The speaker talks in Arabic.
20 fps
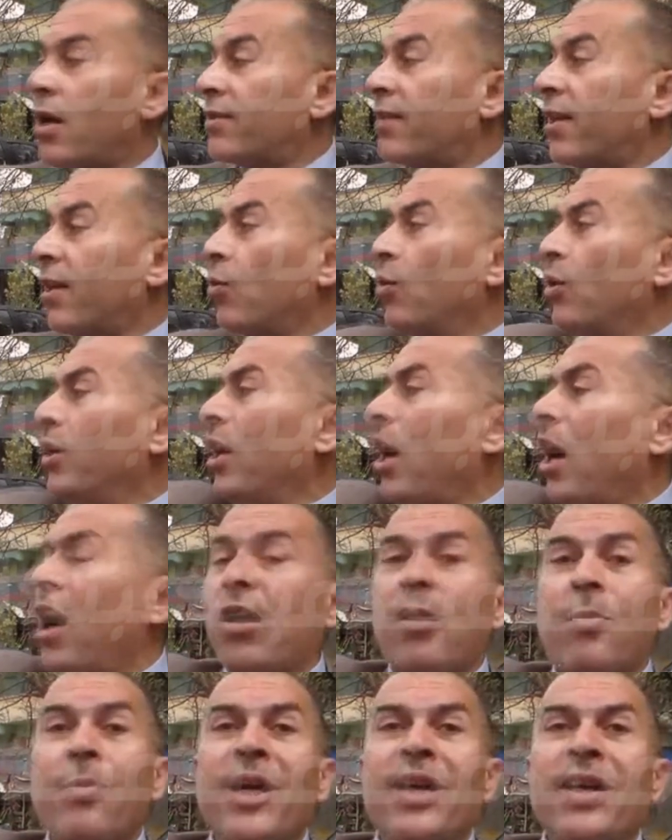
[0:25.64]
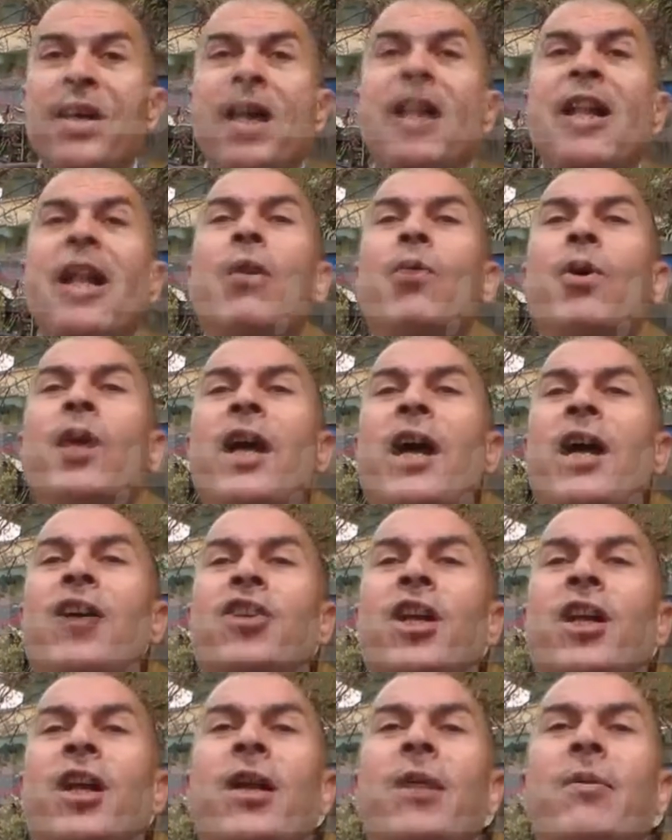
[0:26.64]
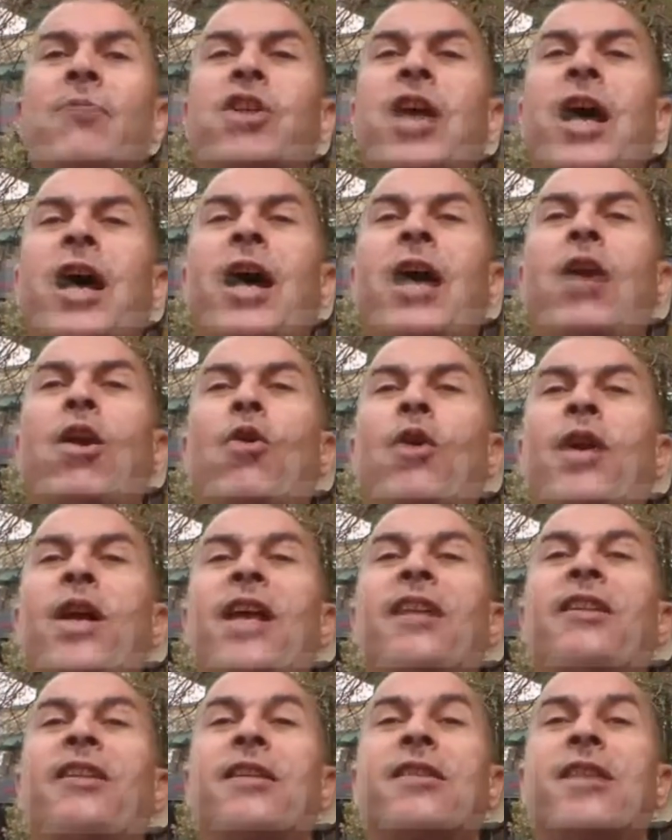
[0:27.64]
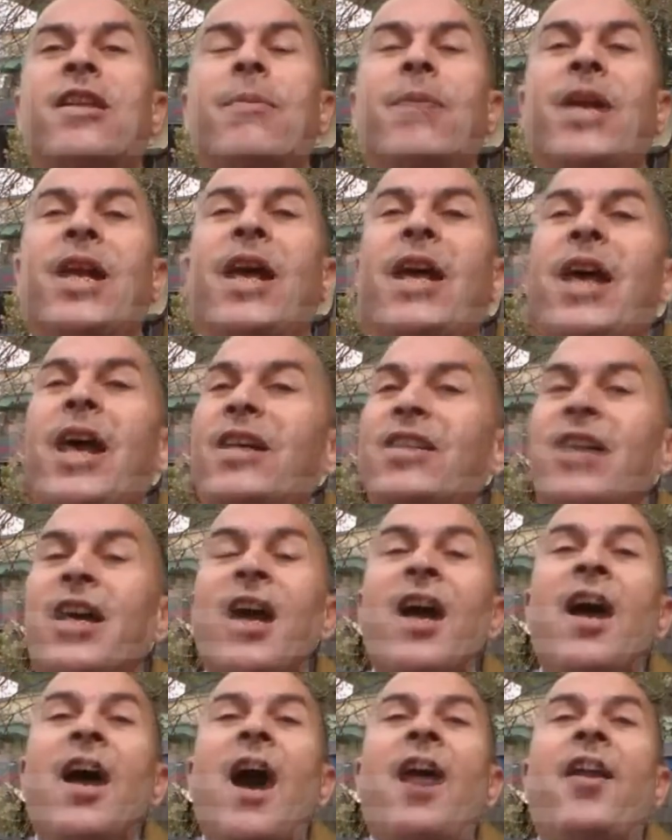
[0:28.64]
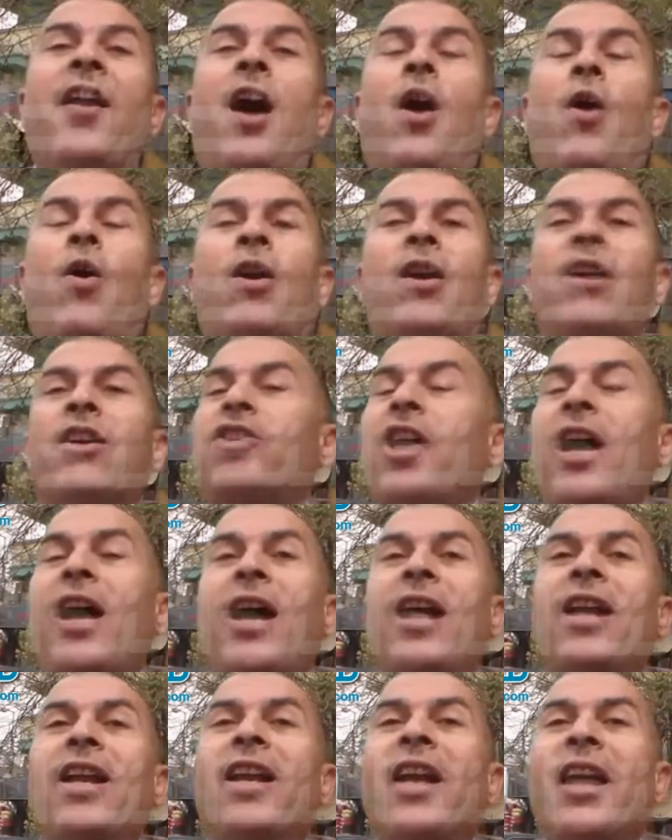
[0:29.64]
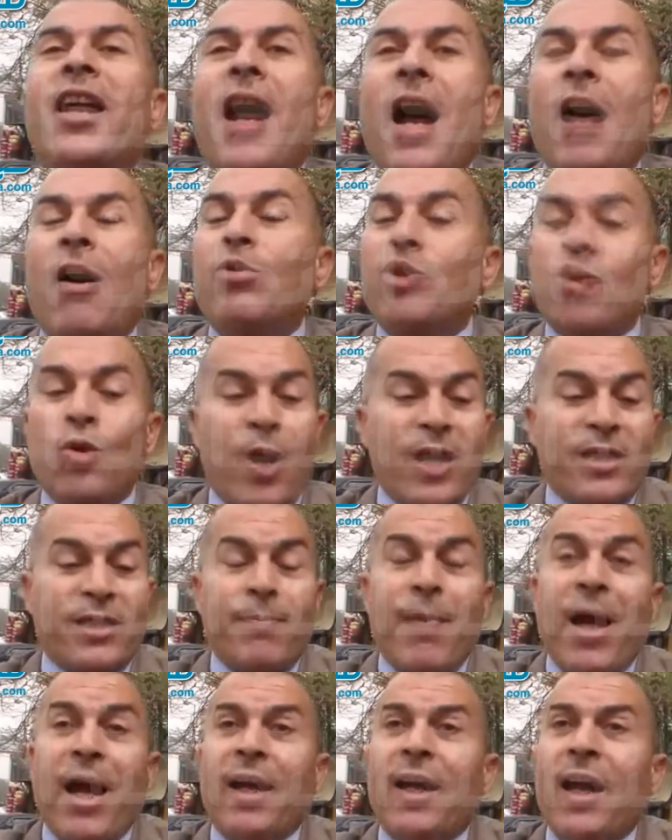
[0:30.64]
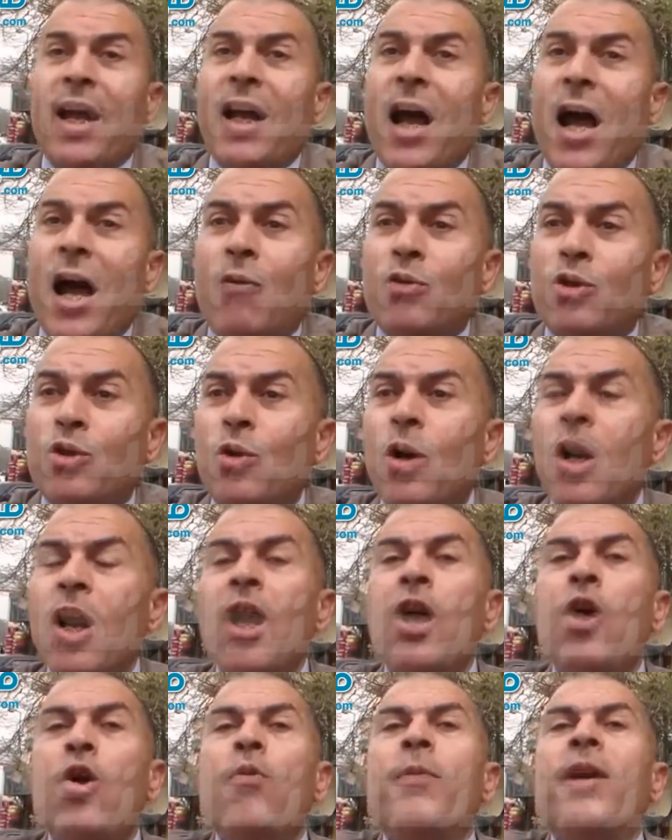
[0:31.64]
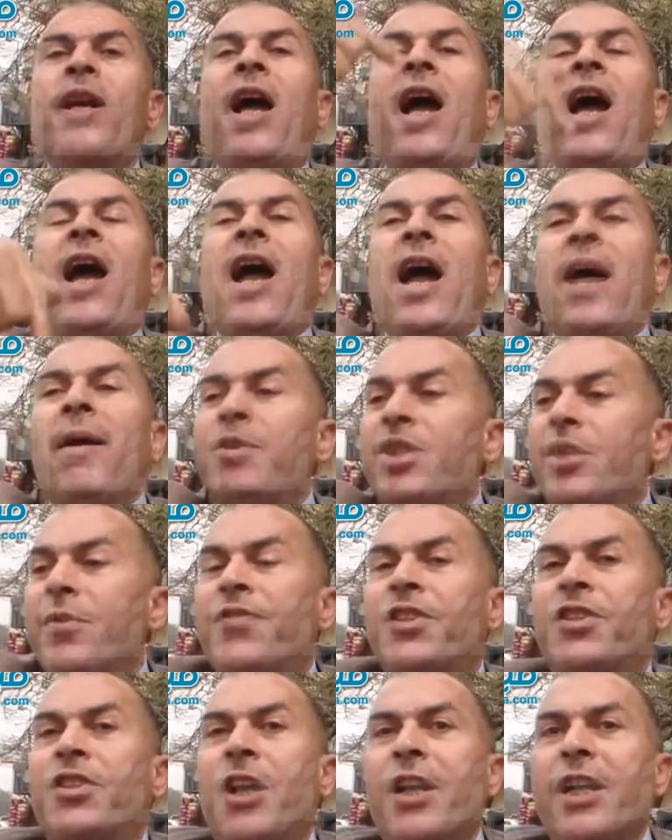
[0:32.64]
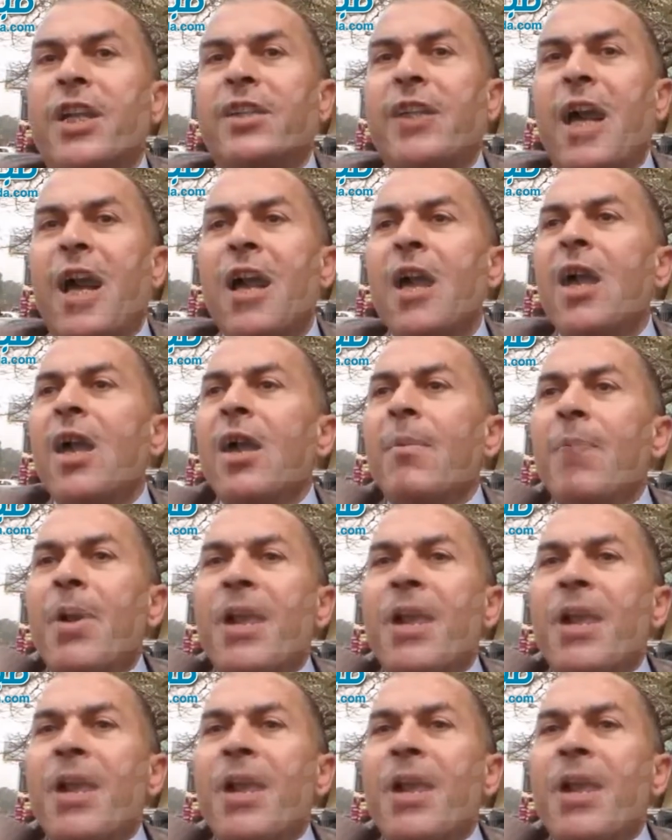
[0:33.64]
كسروا لي العربيه ليه وليه عشان انا مشغل اغنيه تسلم الايادي انا حر اشغل اللي انا عاوزه واسمع اللي انا عاوزه ومن حقي امشي في الطريق ده